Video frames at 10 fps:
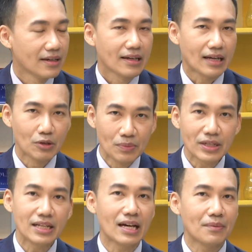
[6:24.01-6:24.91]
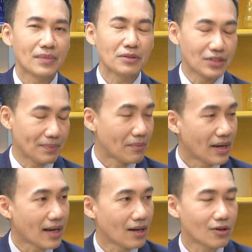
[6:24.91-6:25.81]
การลงทุนพวกนี้เนี่ยน่าสนใจ
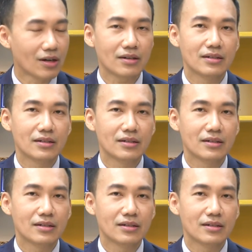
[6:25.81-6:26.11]
มากๆแล้วก็